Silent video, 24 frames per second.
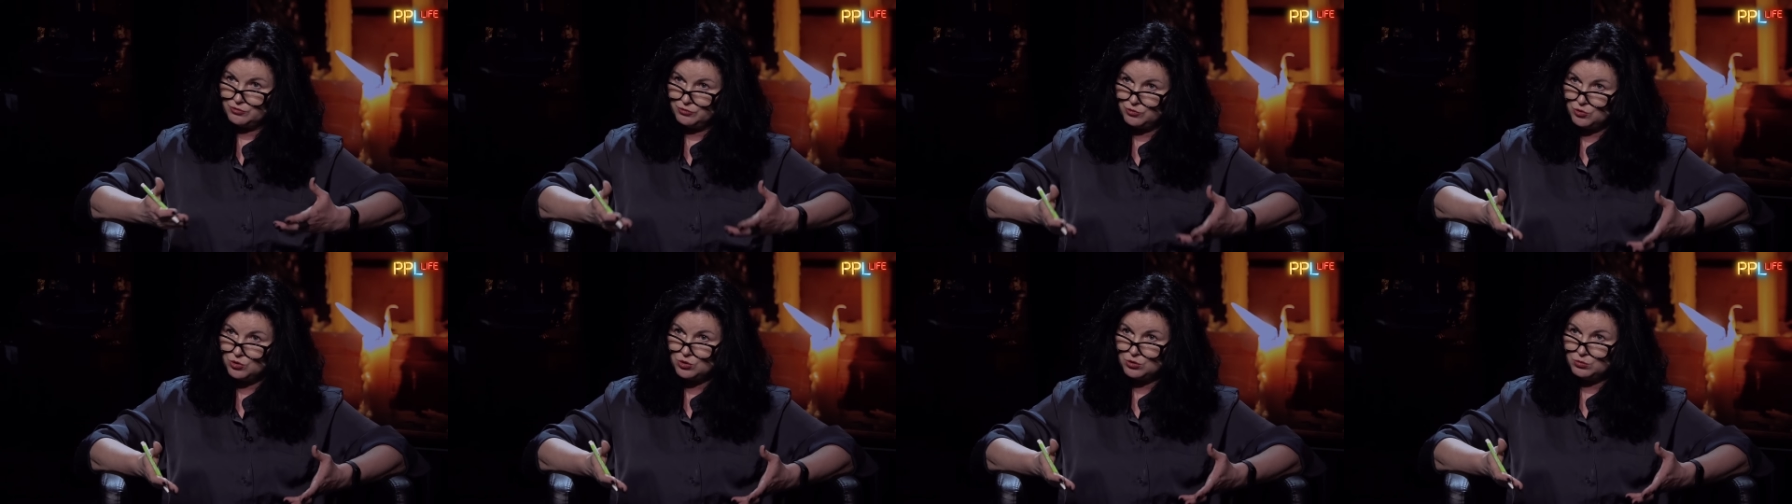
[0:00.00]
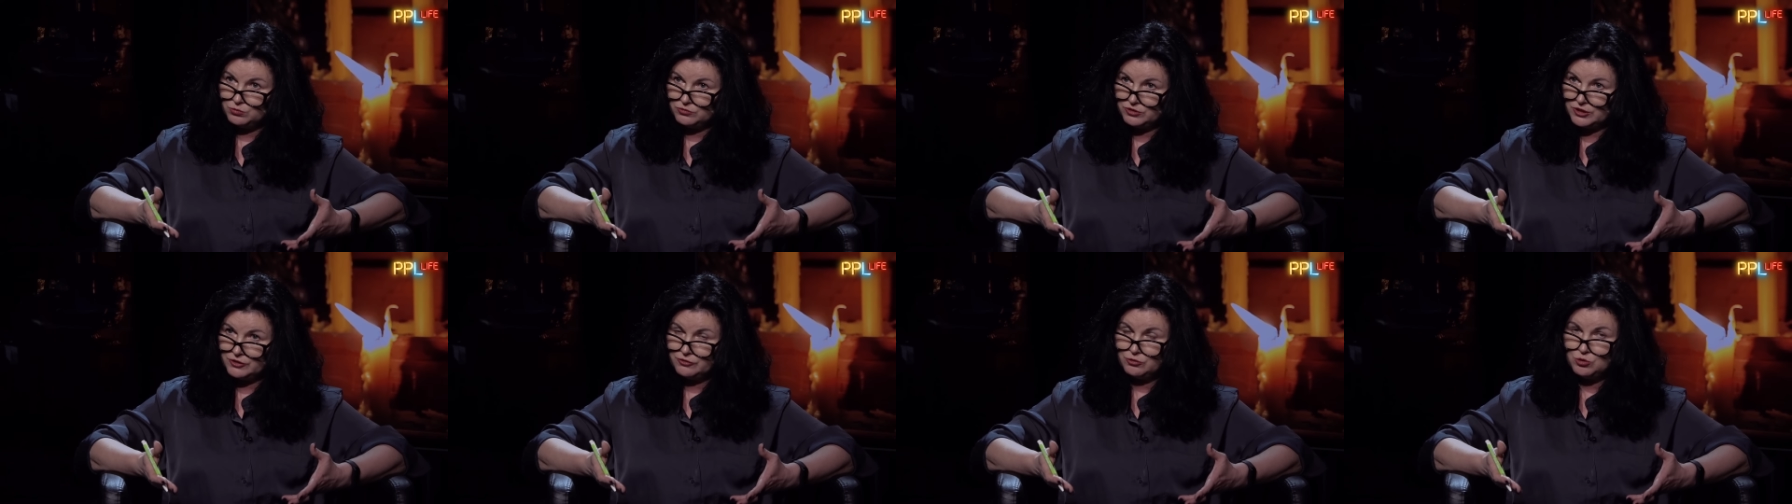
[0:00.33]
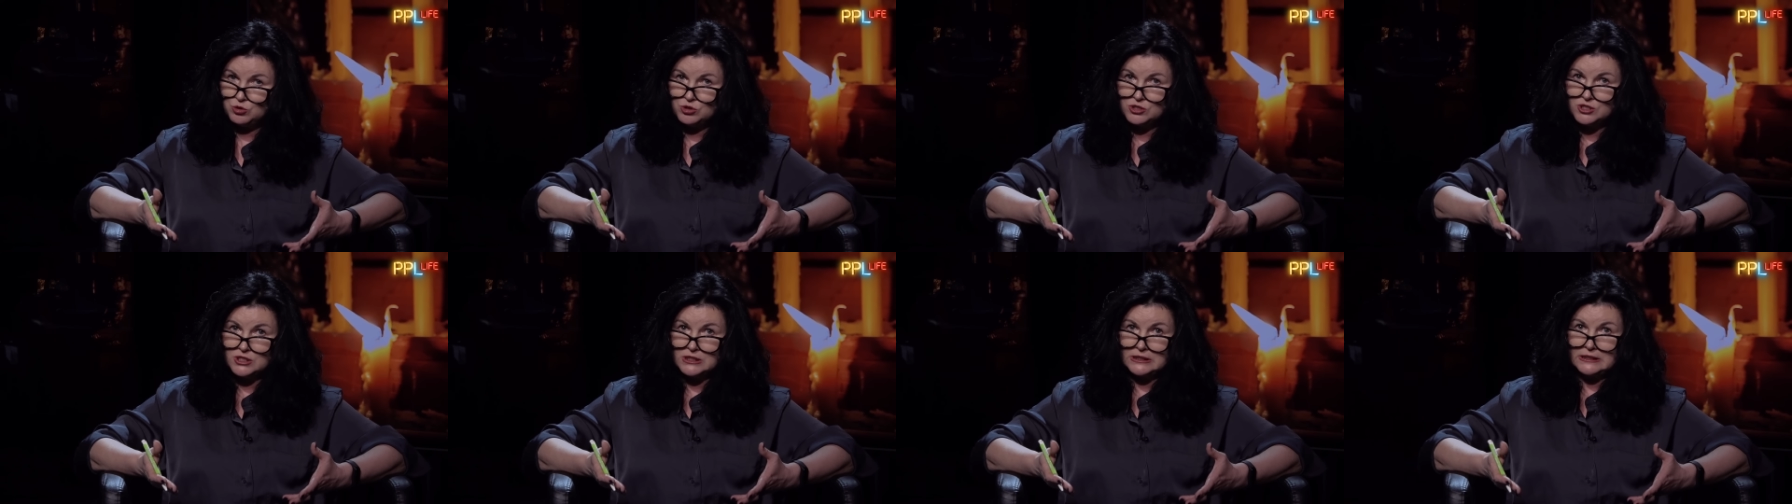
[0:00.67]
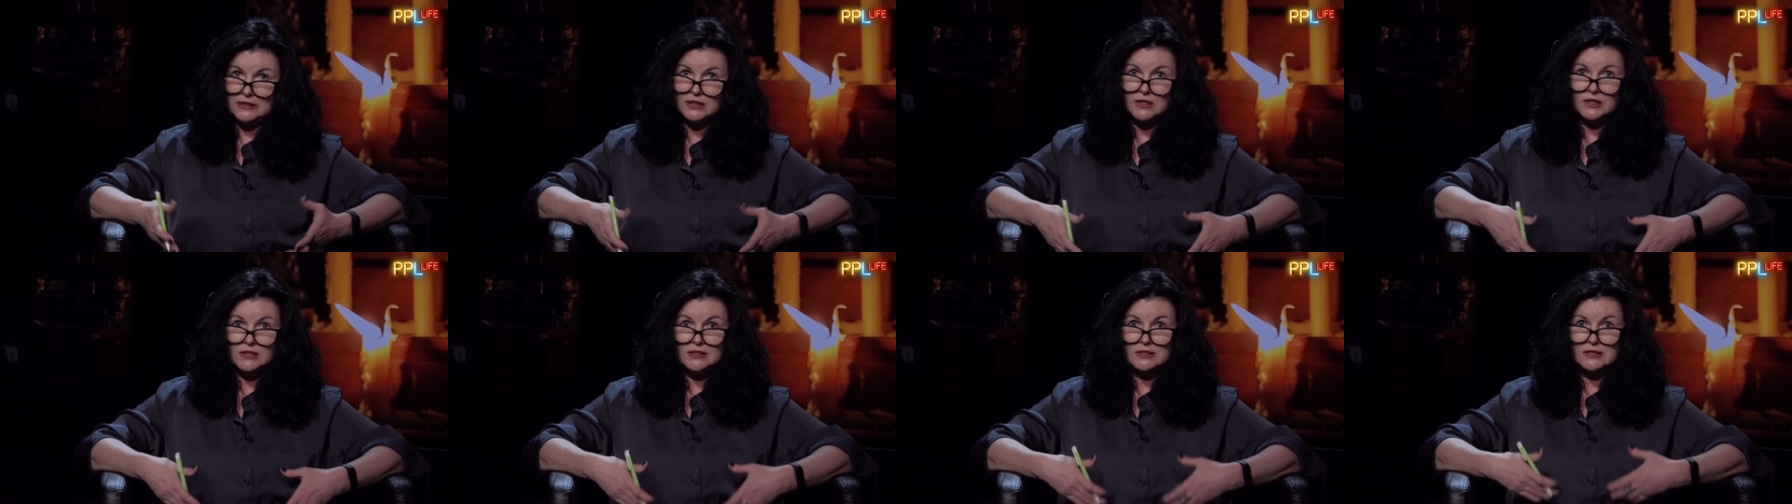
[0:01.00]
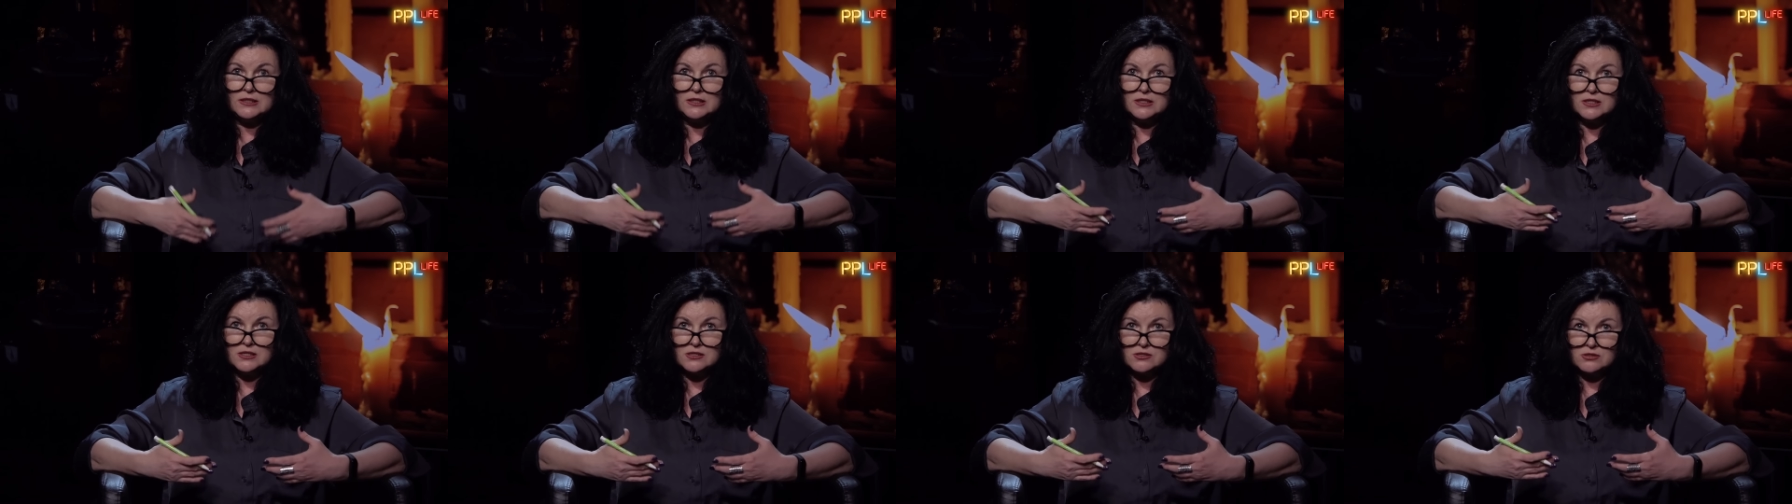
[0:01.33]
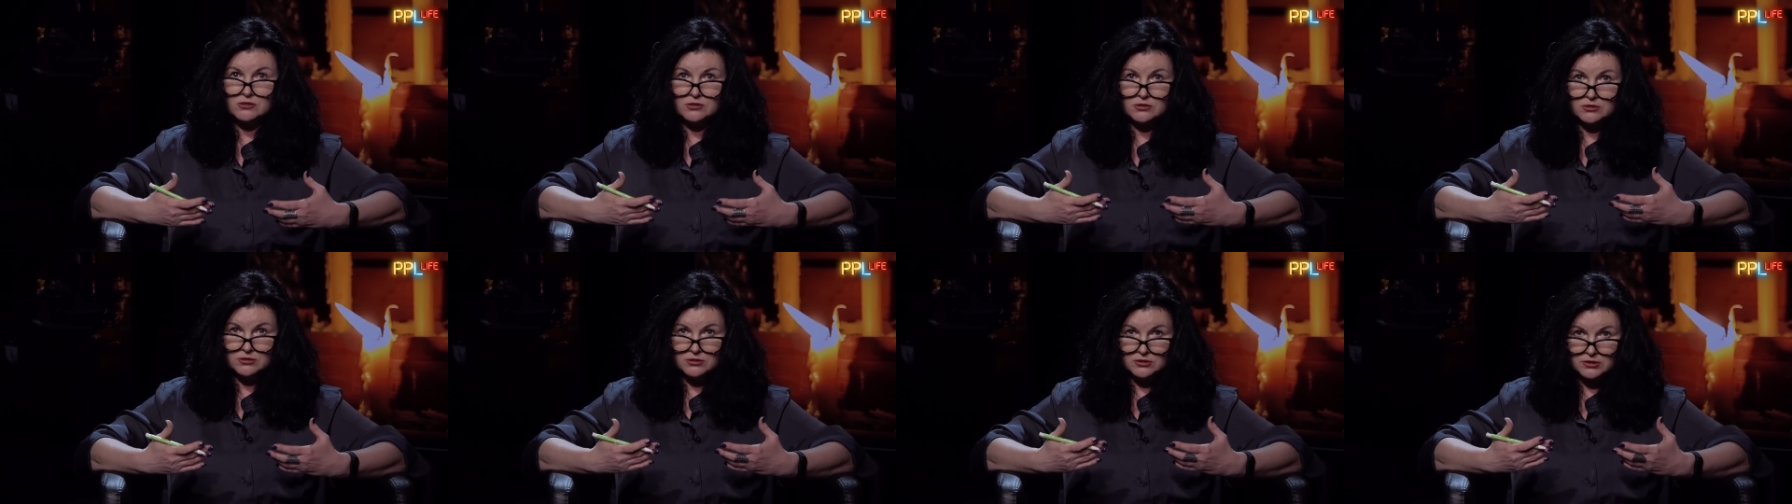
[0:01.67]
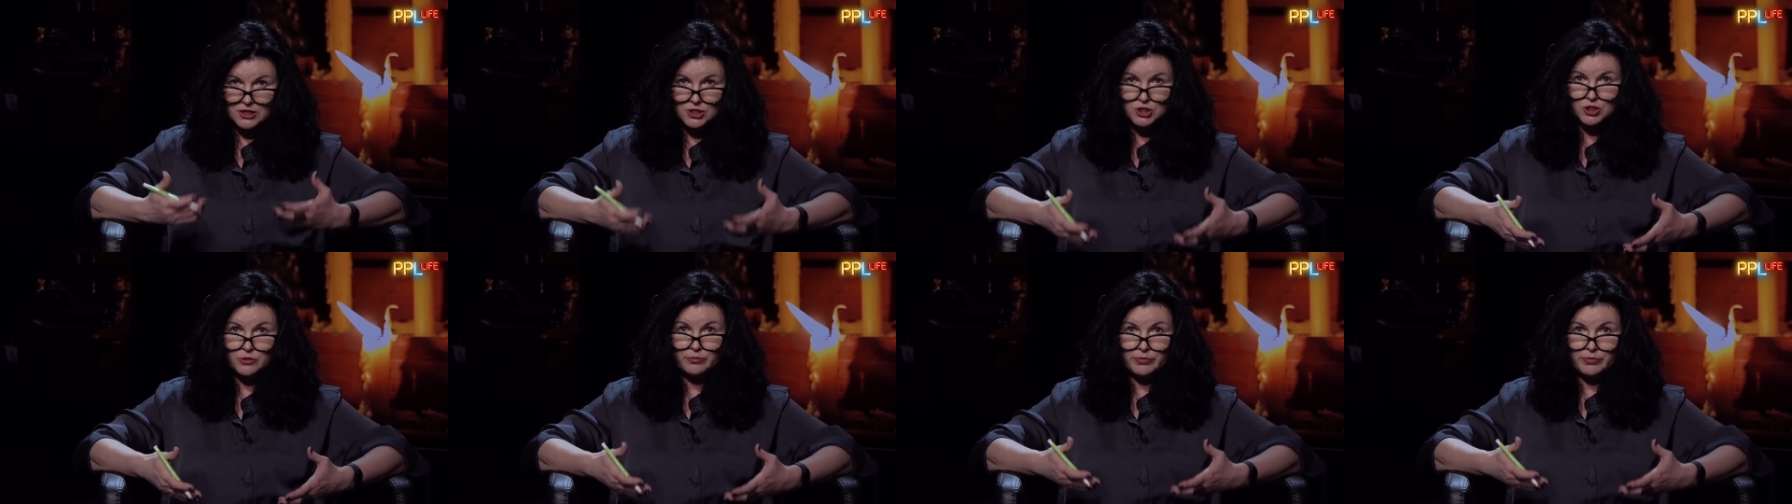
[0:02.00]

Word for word: форум в Давосе, да, есть наше